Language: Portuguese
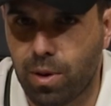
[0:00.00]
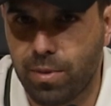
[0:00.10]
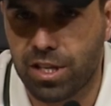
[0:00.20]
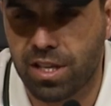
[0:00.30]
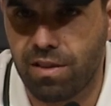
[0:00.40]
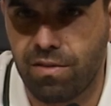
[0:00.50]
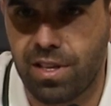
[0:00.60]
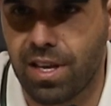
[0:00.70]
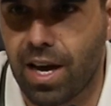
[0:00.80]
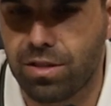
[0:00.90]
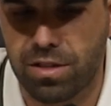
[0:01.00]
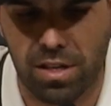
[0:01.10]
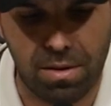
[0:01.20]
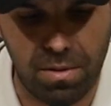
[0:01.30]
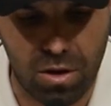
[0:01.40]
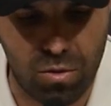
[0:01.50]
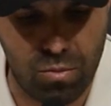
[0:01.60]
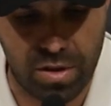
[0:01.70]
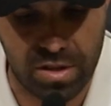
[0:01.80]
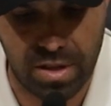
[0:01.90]
para mim já tem 20 anos, já trabalhei com
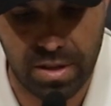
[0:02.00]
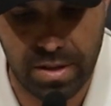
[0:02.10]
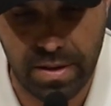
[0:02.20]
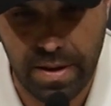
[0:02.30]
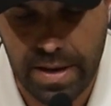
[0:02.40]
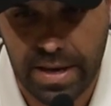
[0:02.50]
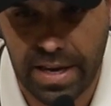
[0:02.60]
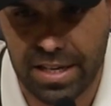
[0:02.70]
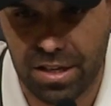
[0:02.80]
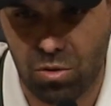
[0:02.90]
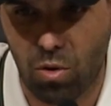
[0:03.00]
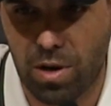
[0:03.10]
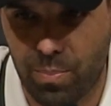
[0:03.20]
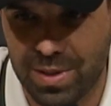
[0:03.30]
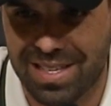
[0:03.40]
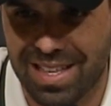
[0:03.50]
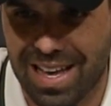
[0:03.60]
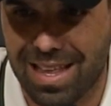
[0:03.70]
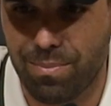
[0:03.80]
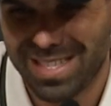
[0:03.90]
muita gente e é gente com
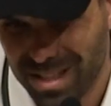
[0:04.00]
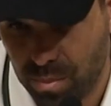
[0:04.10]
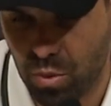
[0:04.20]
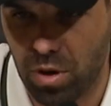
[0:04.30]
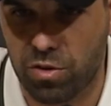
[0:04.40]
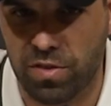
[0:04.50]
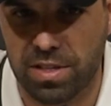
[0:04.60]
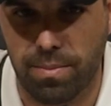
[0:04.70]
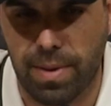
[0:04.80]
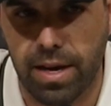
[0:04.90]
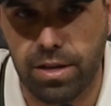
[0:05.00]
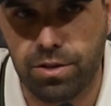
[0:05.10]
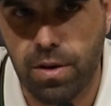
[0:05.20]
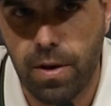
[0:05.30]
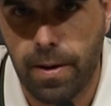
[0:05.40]
capacidade, mas ainda podemos fazer mais.